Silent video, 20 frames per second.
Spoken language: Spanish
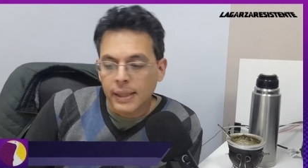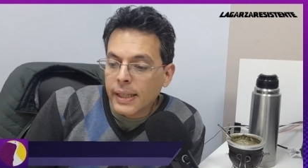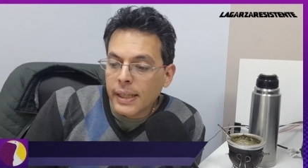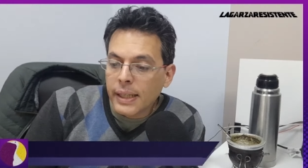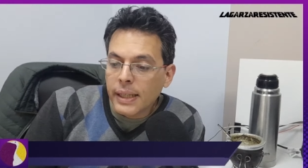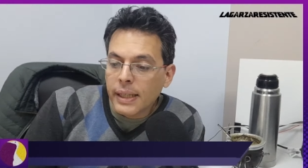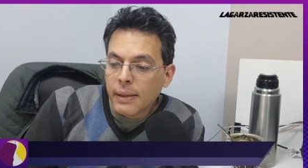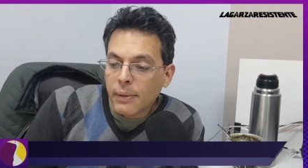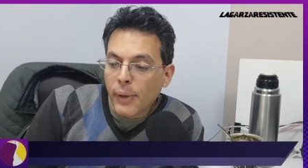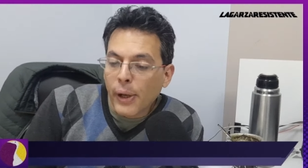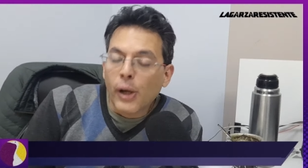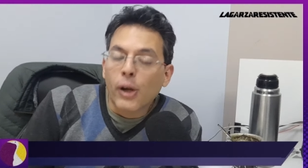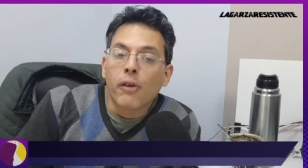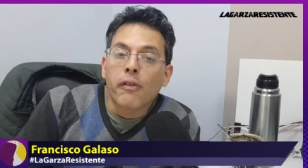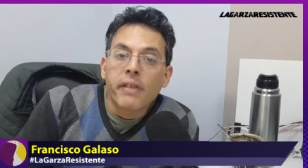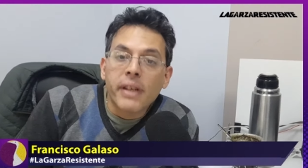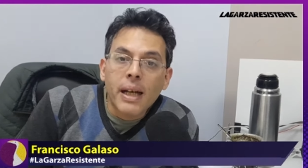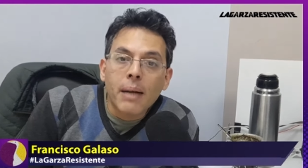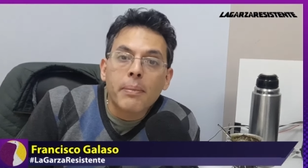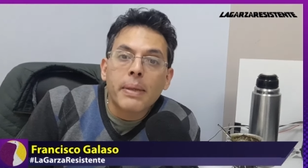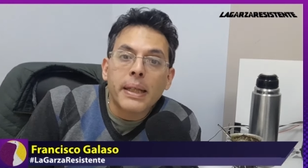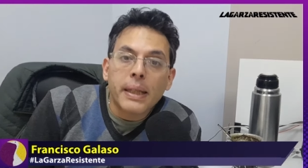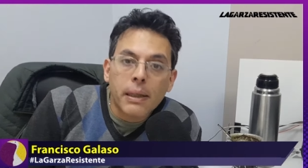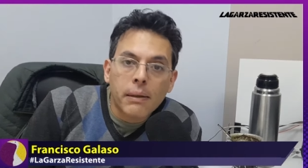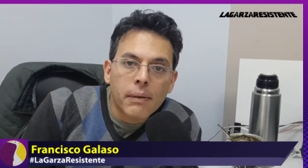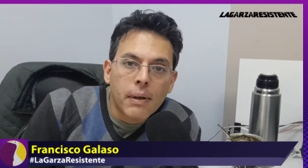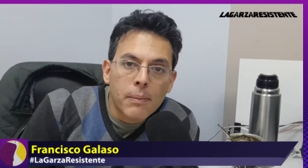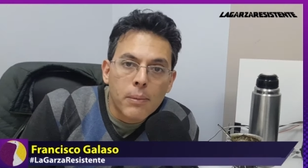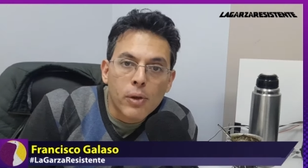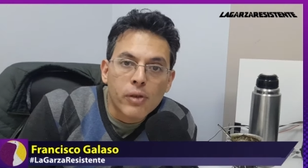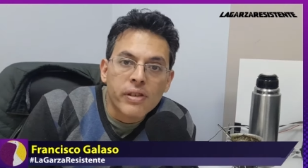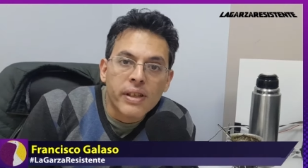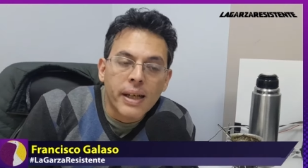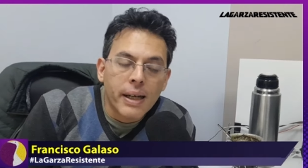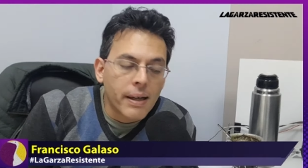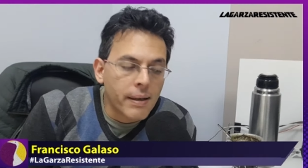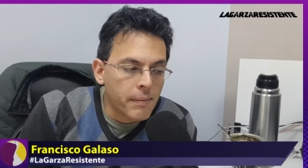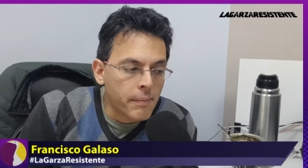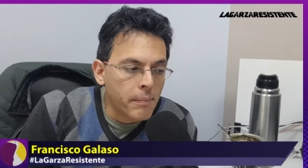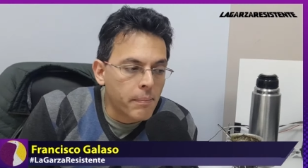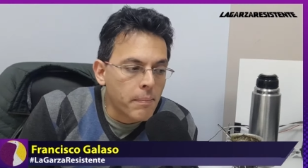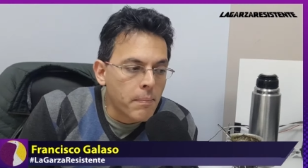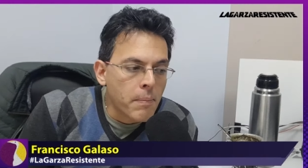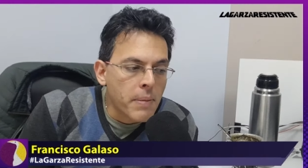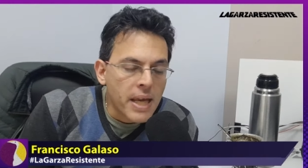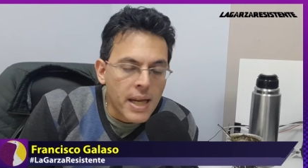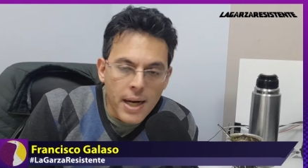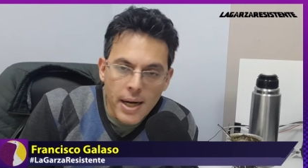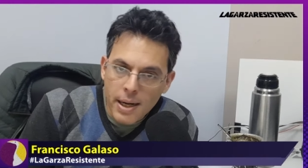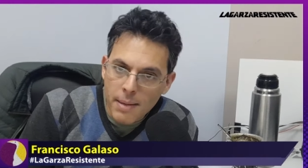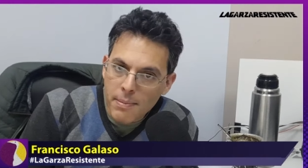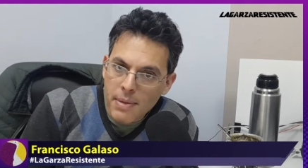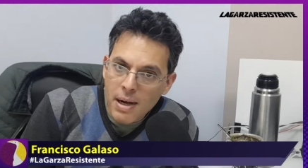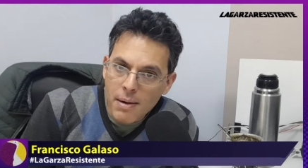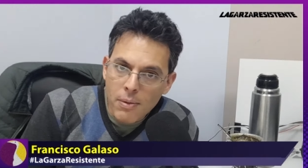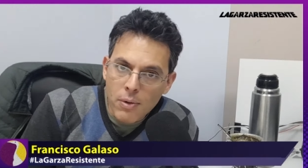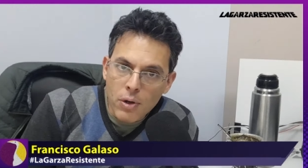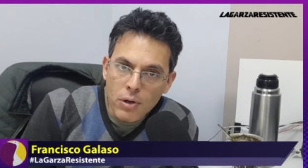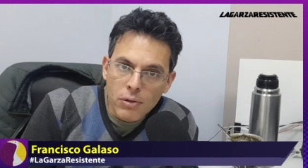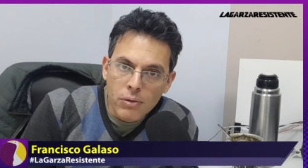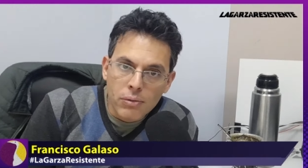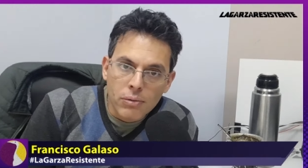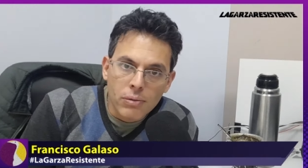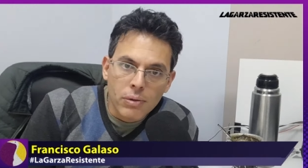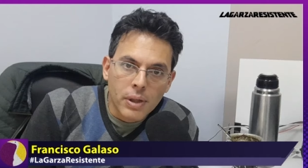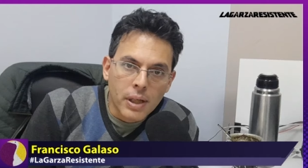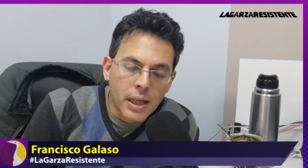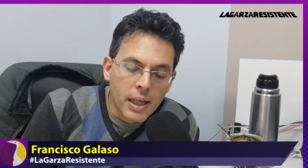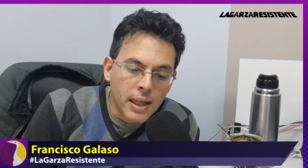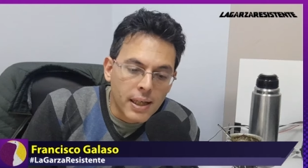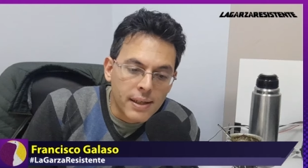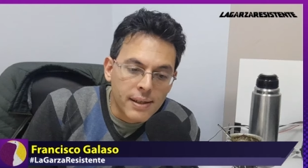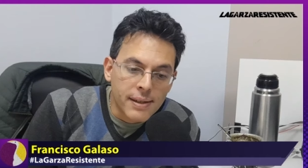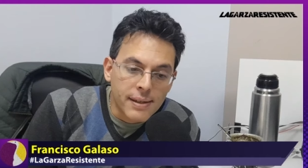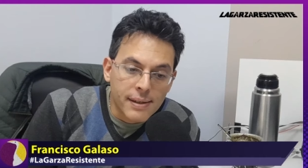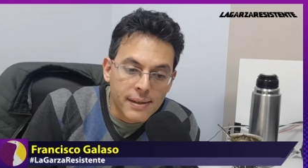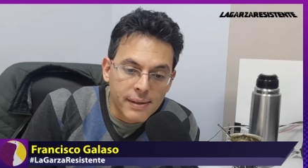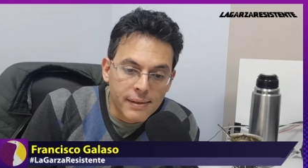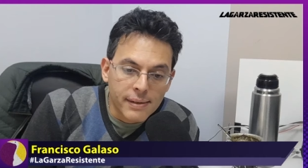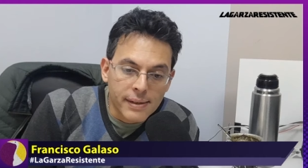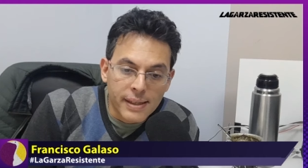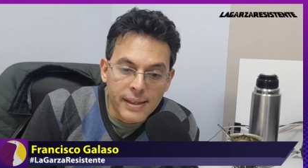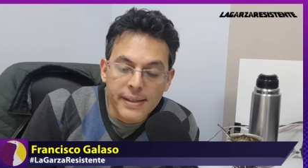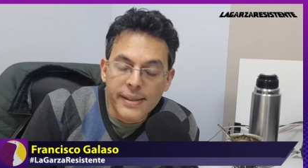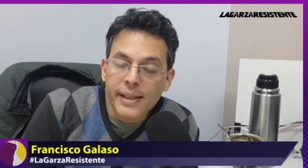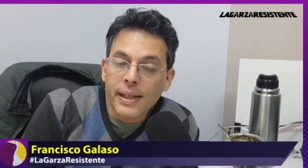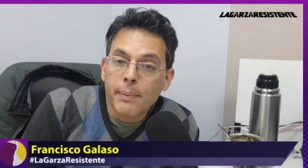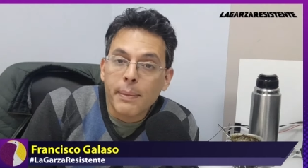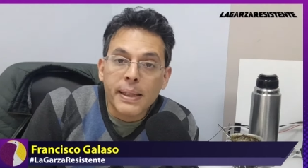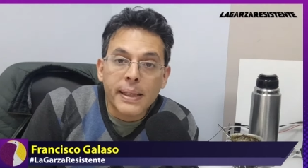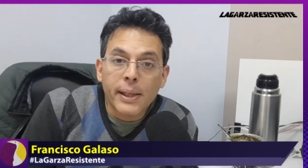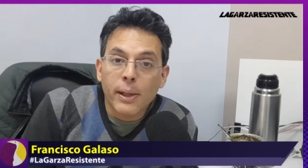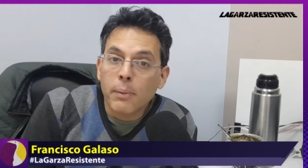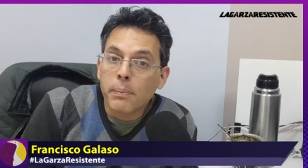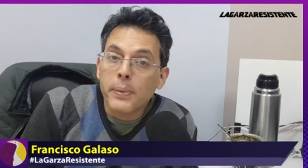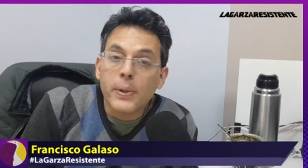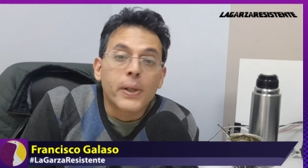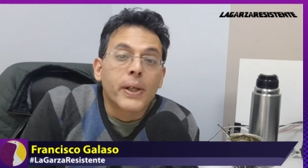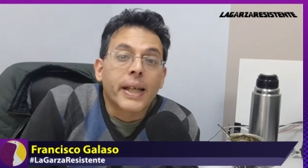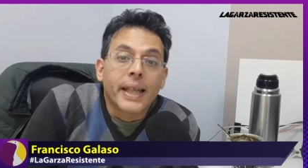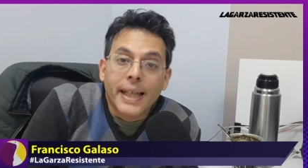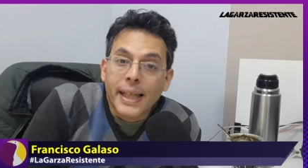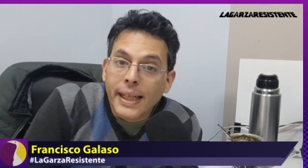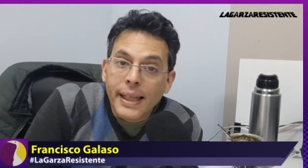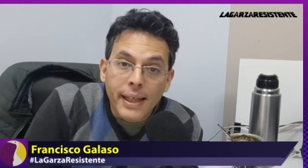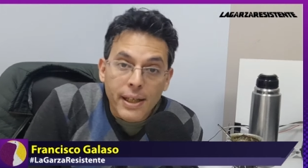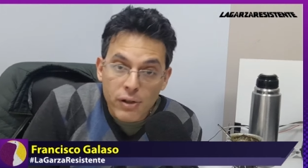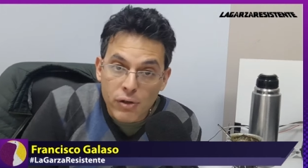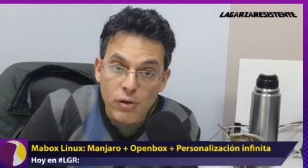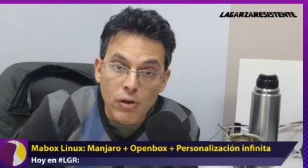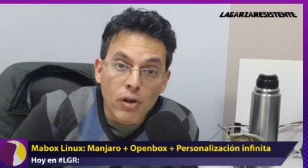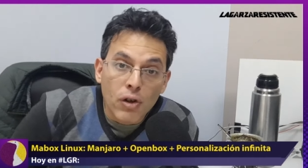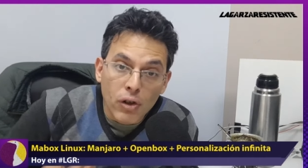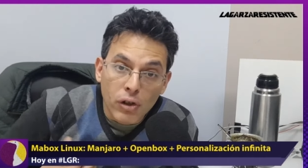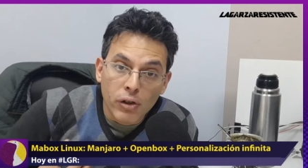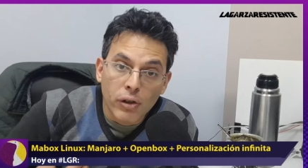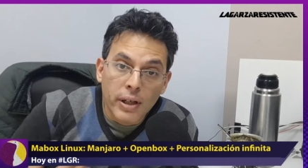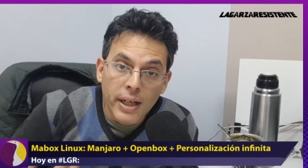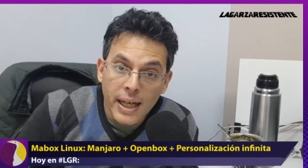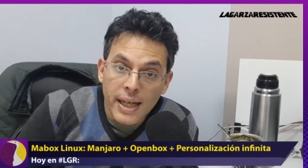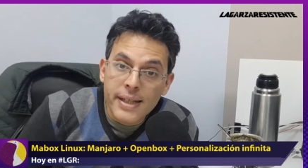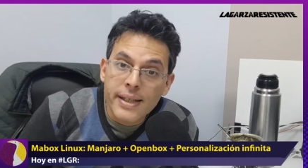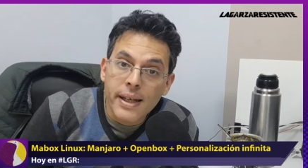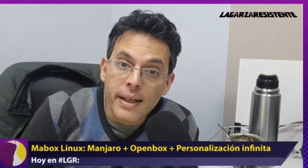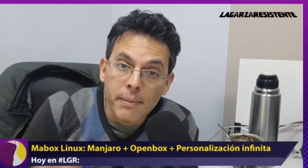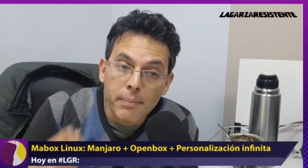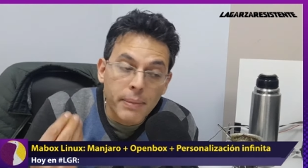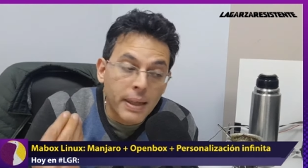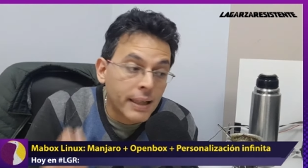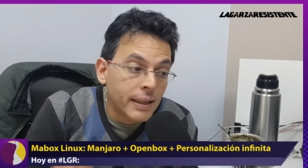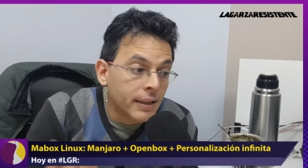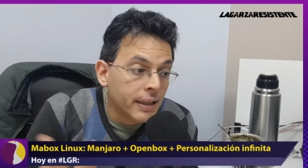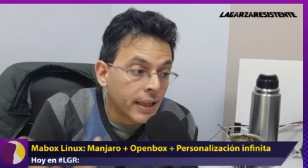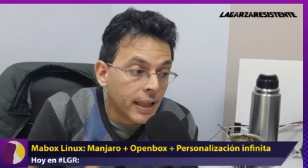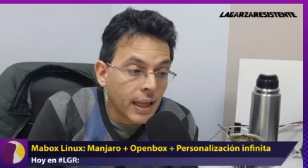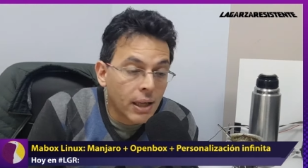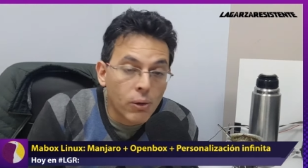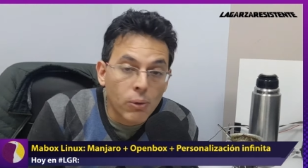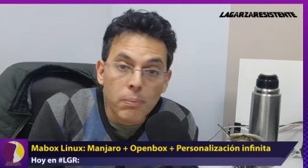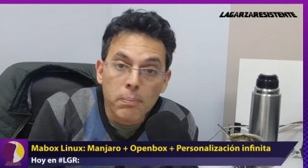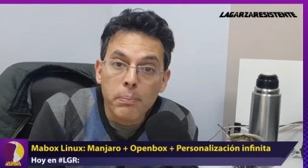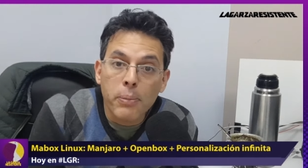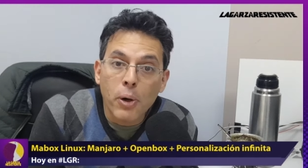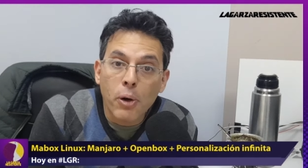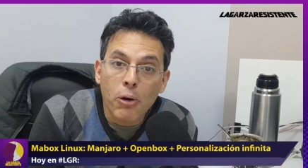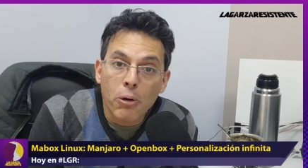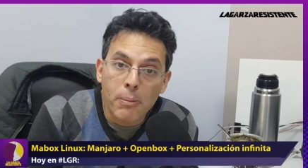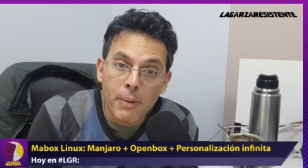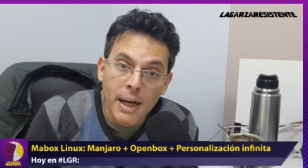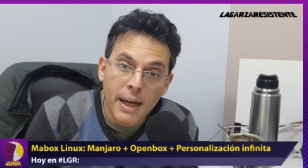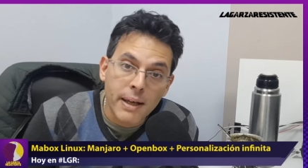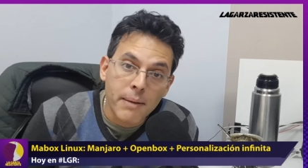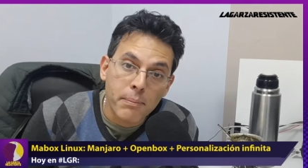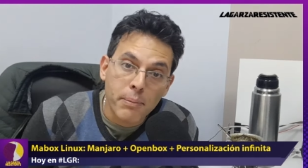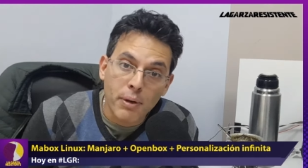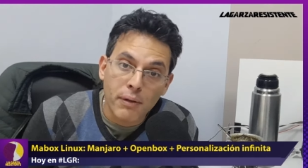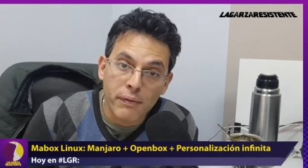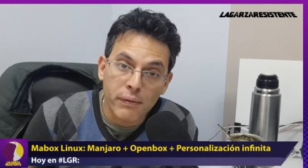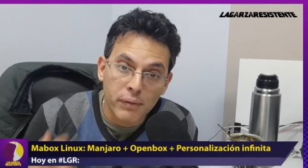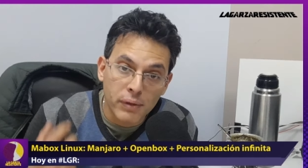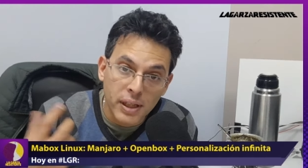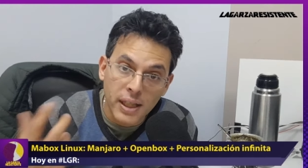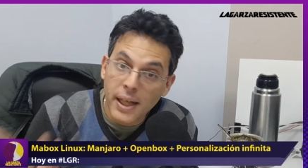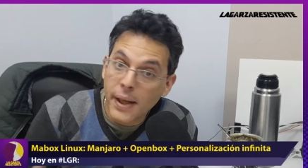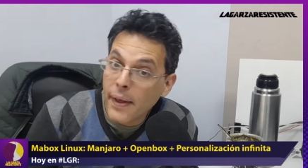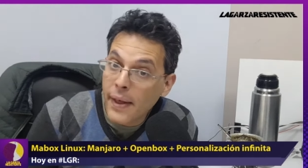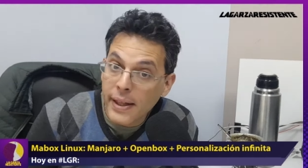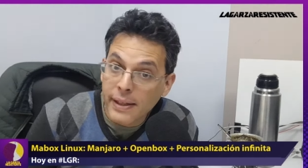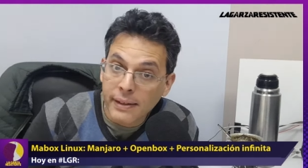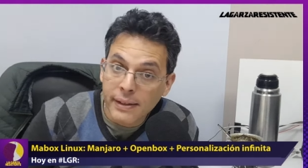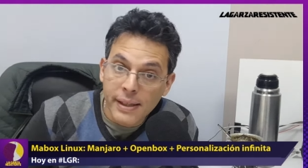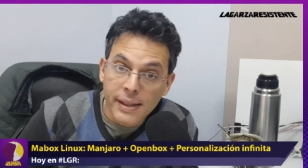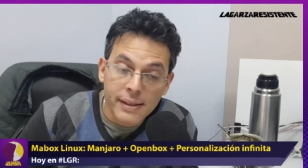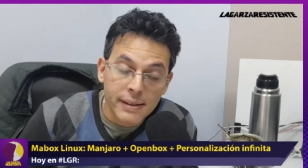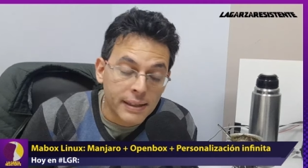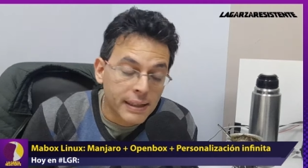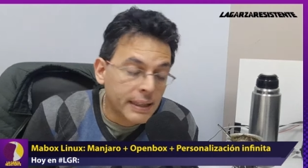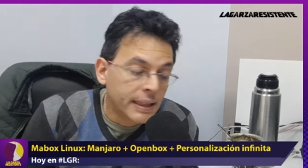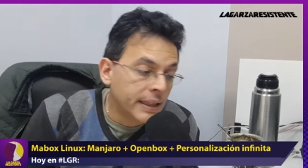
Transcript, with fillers: Y bueno, finalmente vamos a mirar a Mavox, que es, sinceramente no puedo creer que yo no la haya investigado un poco más en profundidad antes.